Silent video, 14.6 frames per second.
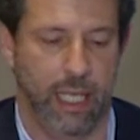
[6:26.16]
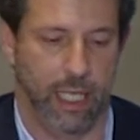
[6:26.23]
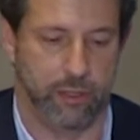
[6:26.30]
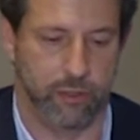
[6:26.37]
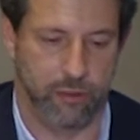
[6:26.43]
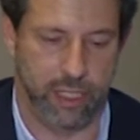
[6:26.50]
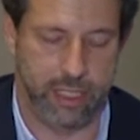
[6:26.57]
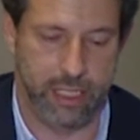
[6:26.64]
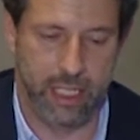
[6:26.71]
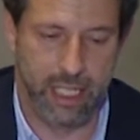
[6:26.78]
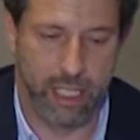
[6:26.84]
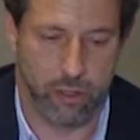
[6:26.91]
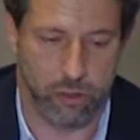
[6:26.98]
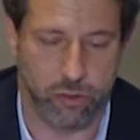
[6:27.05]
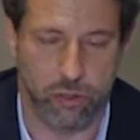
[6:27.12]
Entonces,
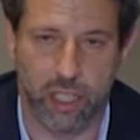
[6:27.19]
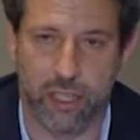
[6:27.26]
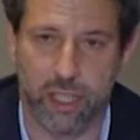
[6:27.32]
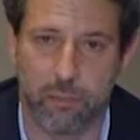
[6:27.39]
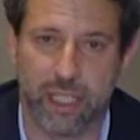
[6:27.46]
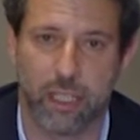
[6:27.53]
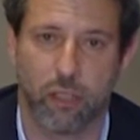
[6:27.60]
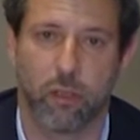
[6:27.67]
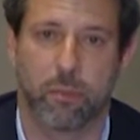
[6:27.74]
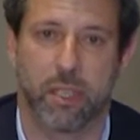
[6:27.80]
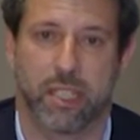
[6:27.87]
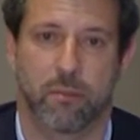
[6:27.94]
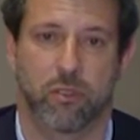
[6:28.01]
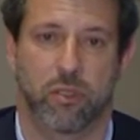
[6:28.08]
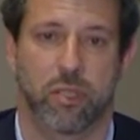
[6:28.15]
nosotros inicialmente lo que
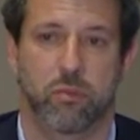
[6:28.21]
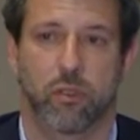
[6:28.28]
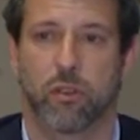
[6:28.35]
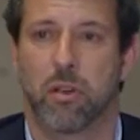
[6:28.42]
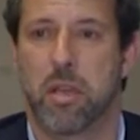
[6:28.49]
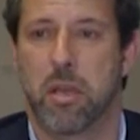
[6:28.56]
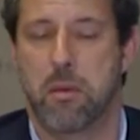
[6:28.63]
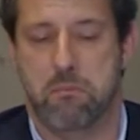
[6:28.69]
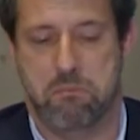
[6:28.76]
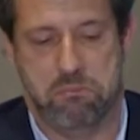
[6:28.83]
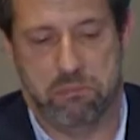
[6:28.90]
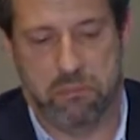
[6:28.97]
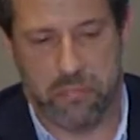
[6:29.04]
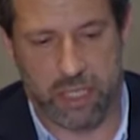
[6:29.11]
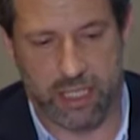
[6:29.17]
pensamos es, bueno,
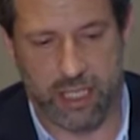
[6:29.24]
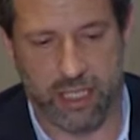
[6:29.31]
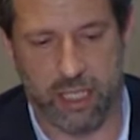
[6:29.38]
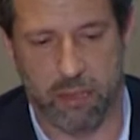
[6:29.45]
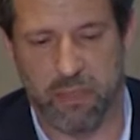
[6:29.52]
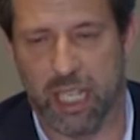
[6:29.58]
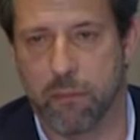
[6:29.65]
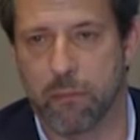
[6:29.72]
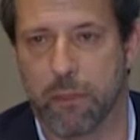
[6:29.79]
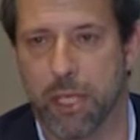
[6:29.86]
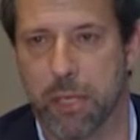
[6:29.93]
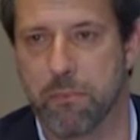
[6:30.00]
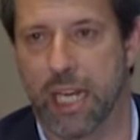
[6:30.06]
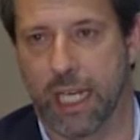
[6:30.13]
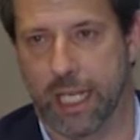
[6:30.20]
si esta imagen va
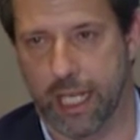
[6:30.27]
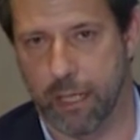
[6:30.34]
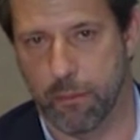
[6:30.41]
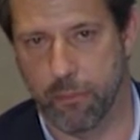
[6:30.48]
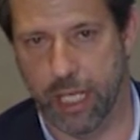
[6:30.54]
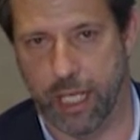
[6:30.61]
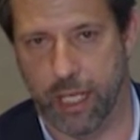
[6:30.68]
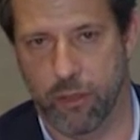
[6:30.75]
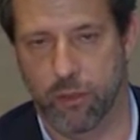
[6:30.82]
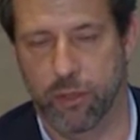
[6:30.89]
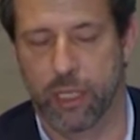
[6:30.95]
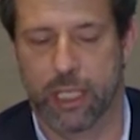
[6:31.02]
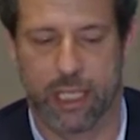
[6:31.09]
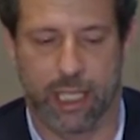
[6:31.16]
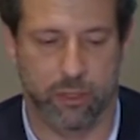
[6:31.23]
bien, ¿para qué cambiar?
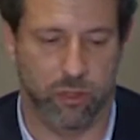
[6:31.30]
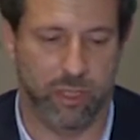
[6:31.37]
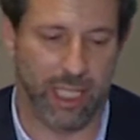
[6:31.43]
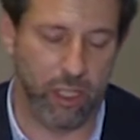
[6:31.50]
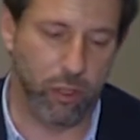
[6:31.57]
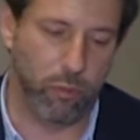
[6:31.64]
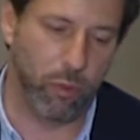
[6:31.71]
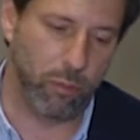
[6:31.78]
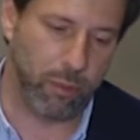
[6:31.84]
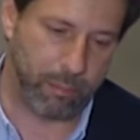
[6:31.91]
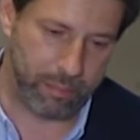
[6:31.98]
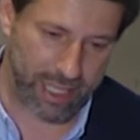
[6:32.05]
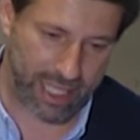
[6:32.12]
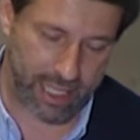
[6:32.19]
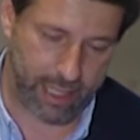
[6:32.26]
Entonces ahí yo
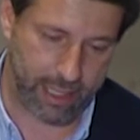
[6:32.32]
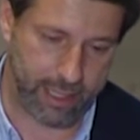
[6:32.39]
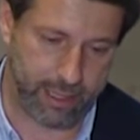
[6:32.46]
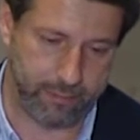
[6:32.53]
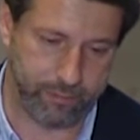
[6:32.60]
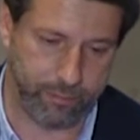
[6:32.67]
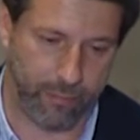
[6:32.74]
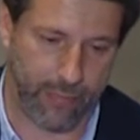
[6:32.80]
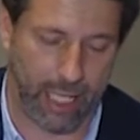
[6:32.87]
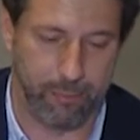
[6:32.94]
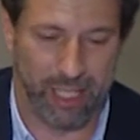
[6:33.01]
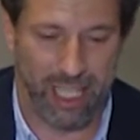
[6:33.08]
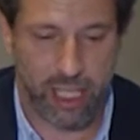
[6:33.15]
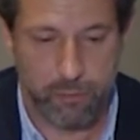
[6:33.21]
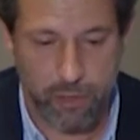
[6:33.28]
vuelvo a,
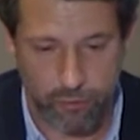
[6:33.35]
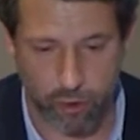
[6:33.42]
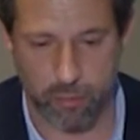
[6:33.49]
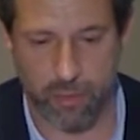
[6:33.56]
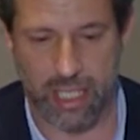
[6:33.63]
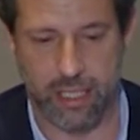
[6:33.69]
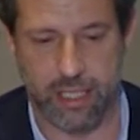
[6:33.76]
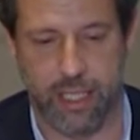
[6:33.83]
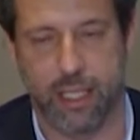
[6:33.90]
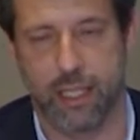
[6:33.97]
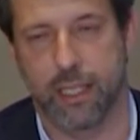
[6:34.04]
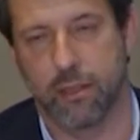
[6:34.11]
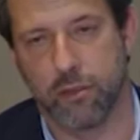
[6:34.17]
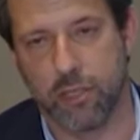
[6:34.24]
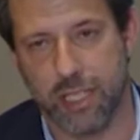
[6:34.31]
aparece mi forma de ser,
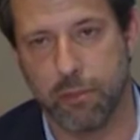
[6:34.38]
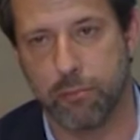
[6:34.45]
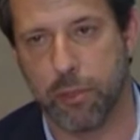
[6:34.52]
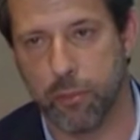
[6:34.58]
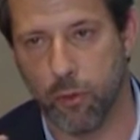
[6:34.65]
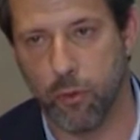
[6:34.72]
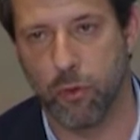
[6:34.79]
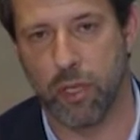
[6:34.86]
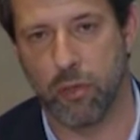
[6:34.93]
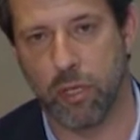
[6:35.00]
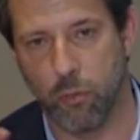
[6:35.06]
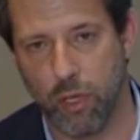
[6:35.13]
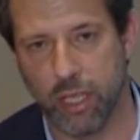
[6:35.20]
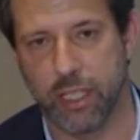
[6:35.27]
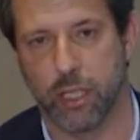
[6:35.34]
de donde siempre procuro dar una
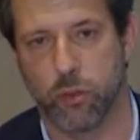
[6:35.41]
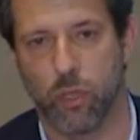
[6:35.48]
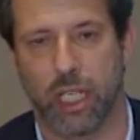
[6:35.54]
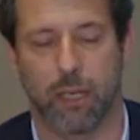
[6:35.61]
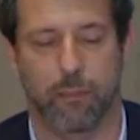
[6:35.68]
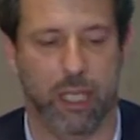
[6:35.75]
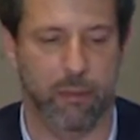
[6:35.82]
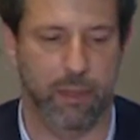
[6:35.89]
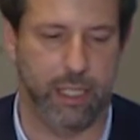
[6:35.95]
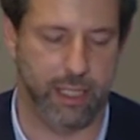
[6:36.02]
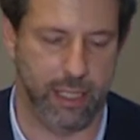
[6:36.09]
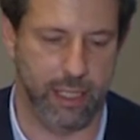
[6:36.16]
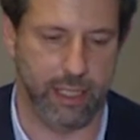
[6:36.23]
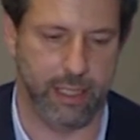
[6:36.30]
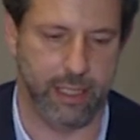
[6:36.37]
vuelta de tuerca para ver
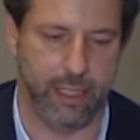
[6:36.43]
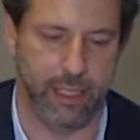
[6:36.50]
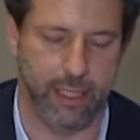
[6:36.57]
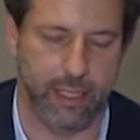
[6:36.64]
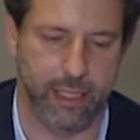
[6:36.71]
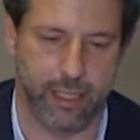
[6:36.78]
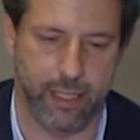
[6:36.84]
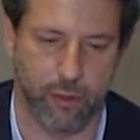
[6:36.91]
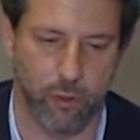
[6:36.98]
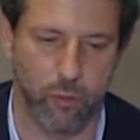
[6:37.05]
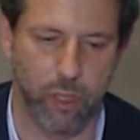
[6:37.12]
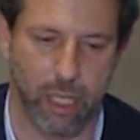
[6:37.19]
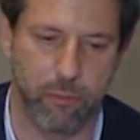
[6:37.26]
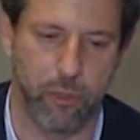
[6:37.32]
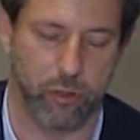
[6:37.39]
si, con un
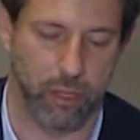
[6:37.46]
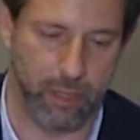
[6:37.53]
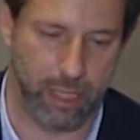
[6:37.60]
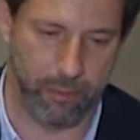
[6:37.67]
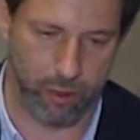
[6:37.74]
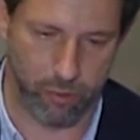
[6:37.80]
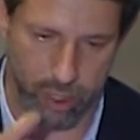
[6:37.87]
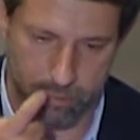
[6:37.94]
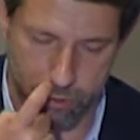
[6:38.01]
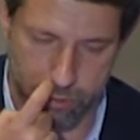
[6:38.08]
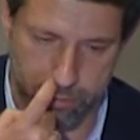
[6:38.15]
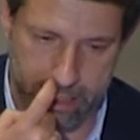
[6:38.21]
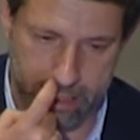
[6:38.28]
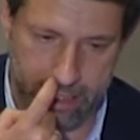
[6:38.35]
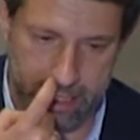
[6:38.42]
cambio todavía mejoramos
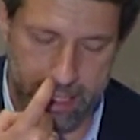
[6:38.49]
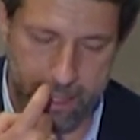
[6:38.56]
más.